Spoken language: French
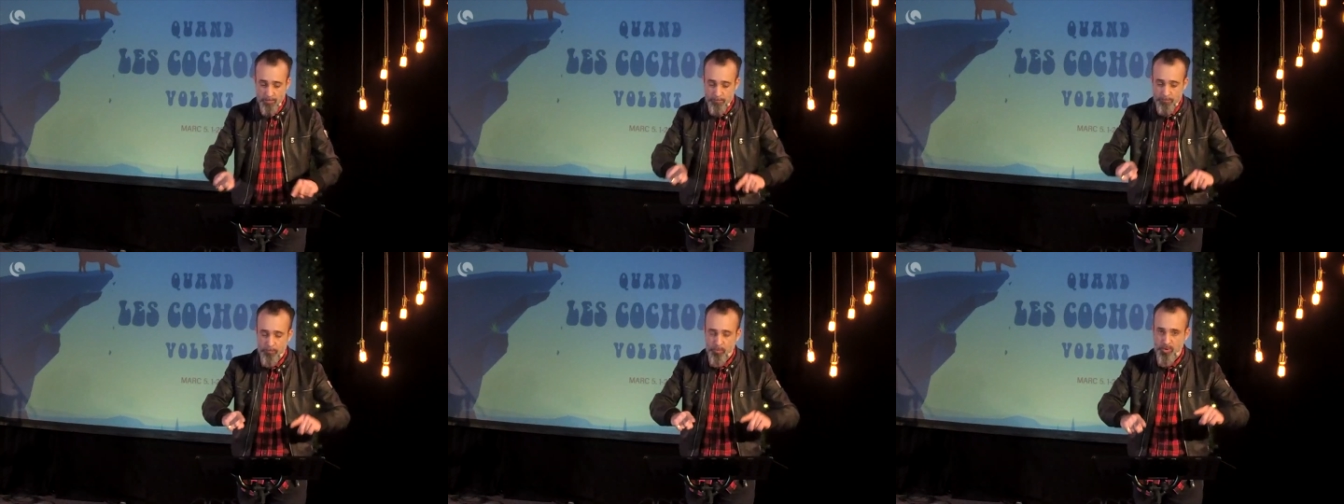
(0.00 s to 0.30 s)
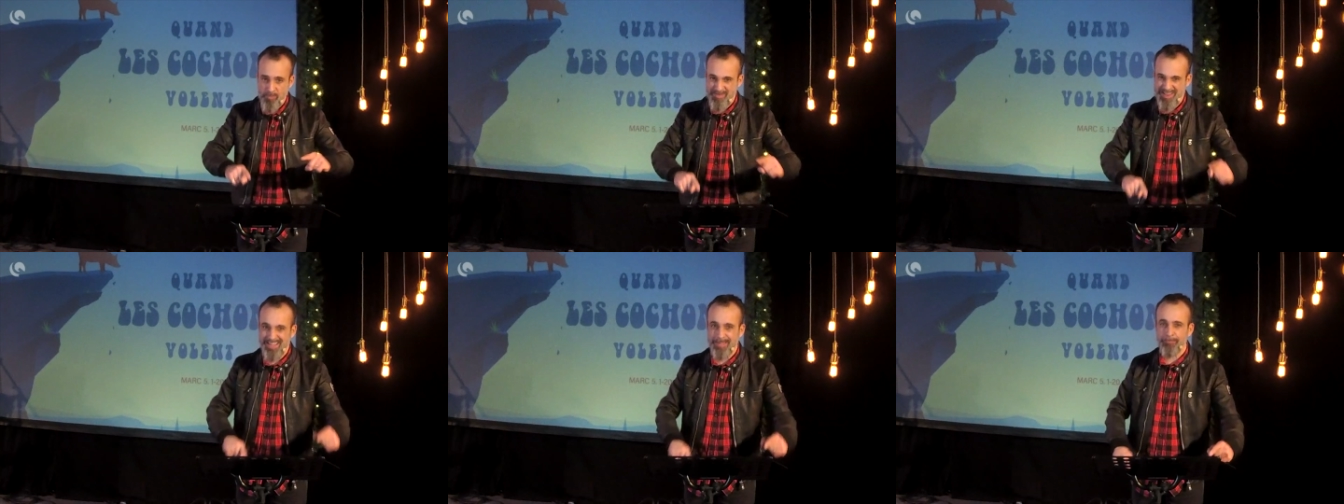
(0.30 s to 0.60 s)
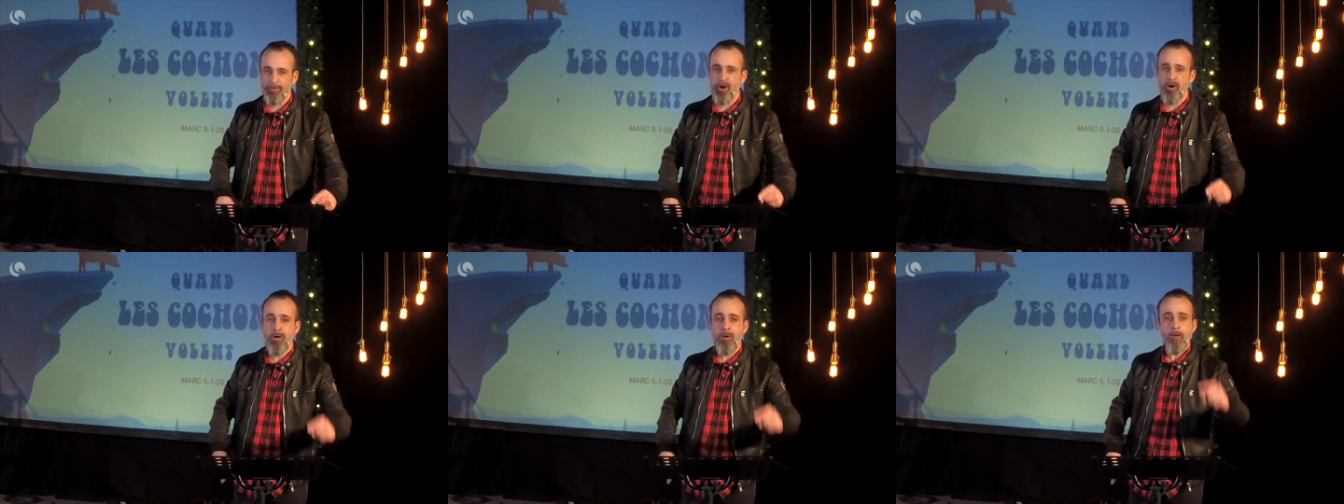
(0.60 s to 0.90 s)

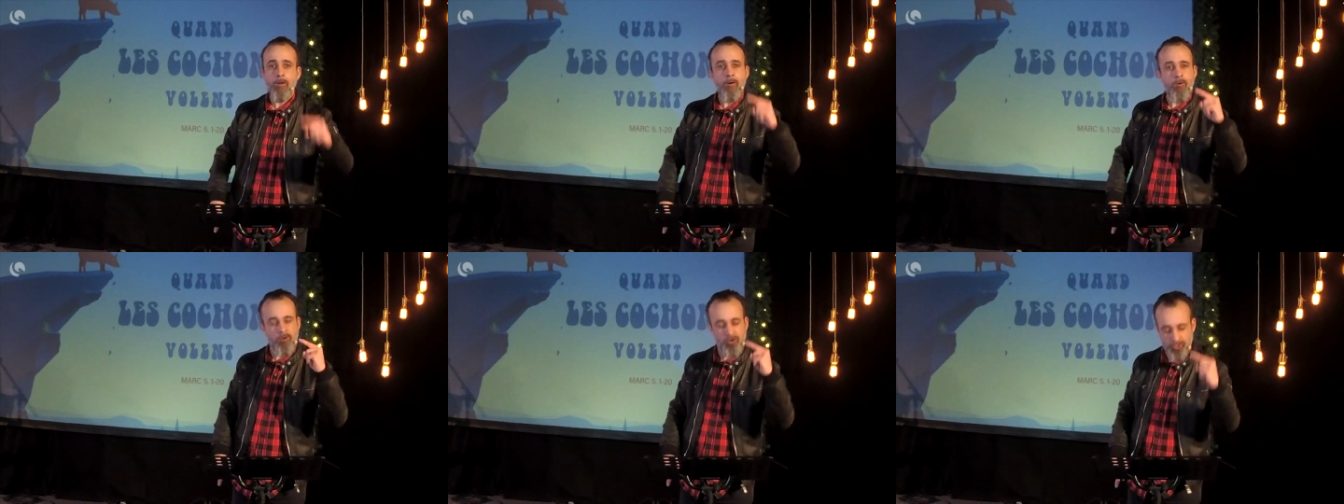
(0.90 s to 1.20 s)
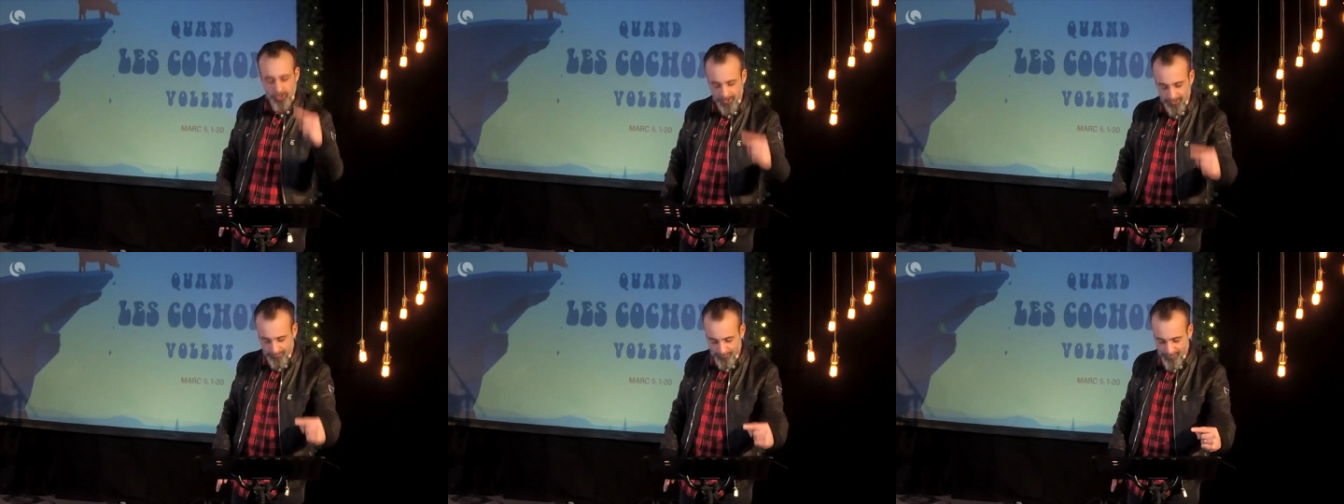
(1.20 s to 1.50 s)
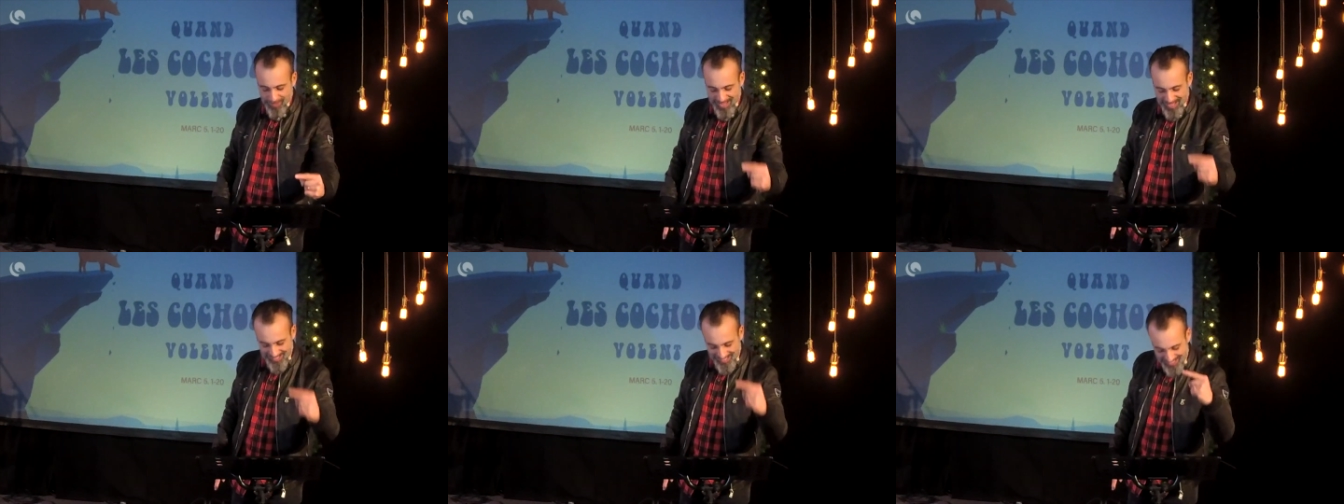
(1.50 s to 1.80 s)
publiquement en
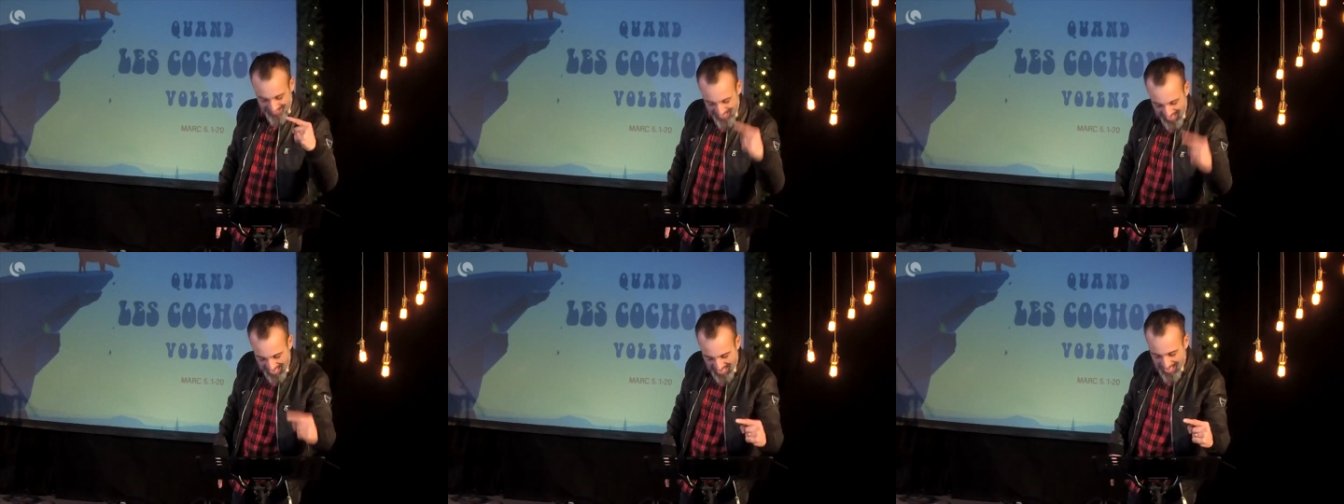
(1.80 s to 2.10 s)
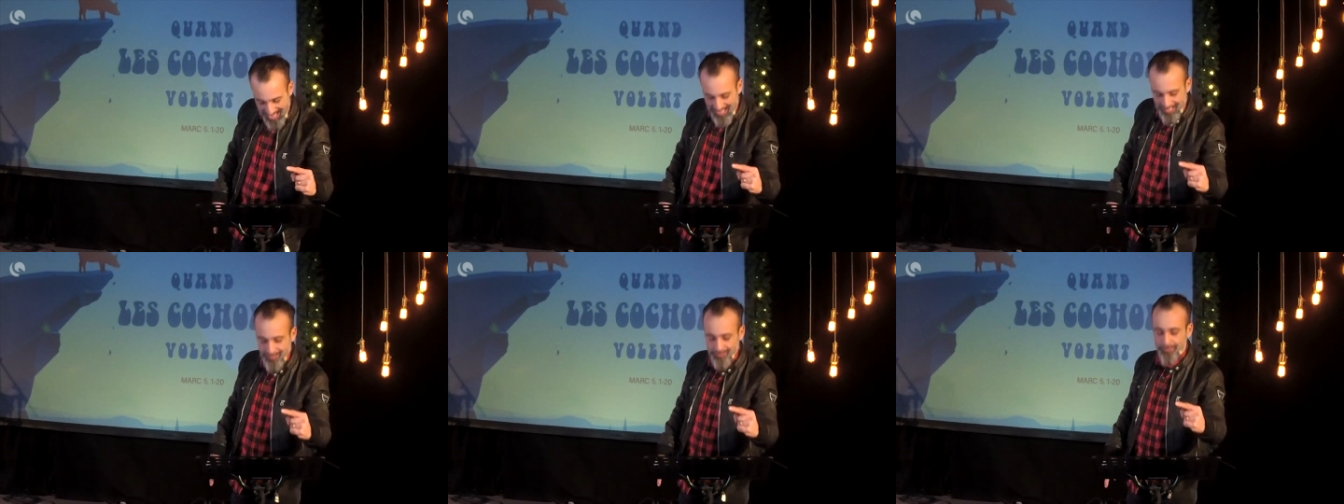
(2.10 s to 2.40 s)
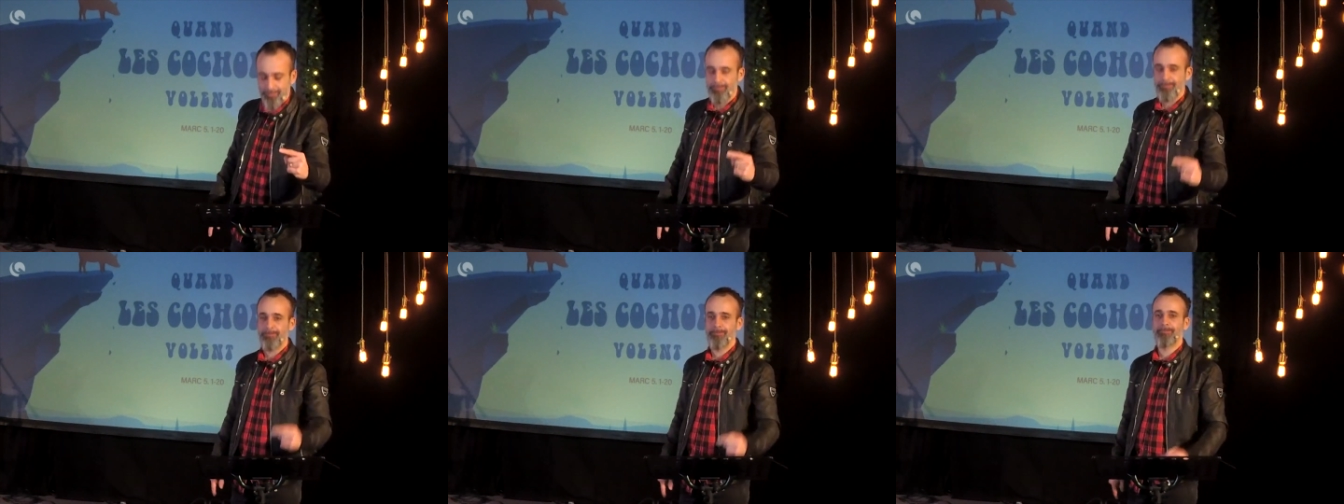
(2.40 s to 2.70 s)

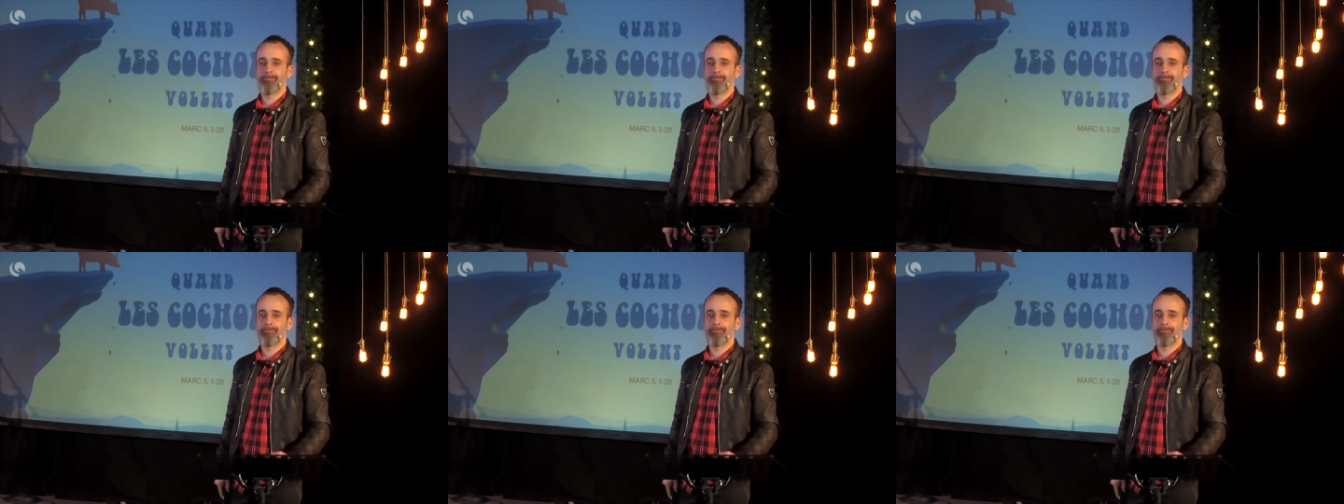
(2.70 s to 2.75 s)
spectacle,